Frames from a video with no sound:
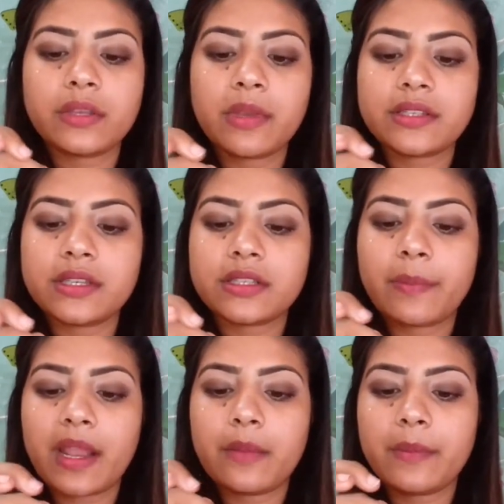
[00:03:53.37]
इसे मैं अच्छे
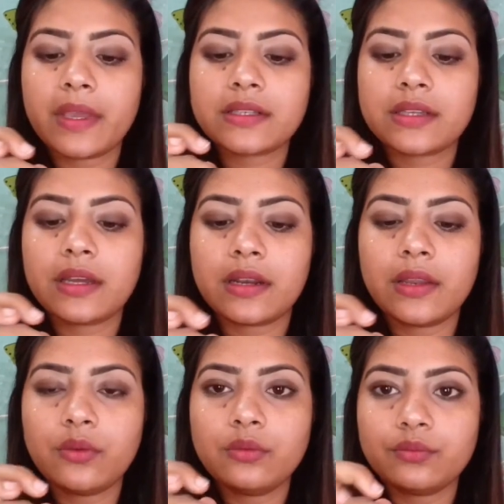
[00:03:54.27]
से पहले मिक्स कर
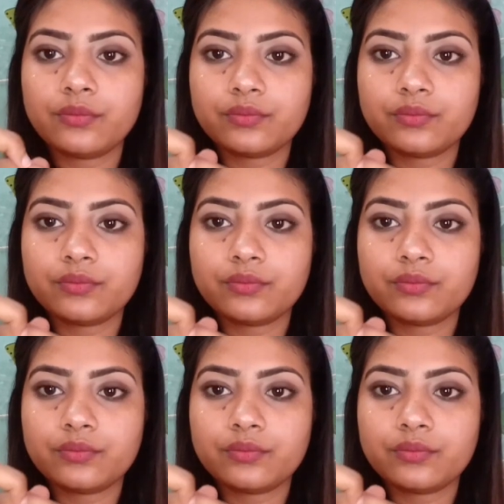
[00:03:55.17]
रही हूँ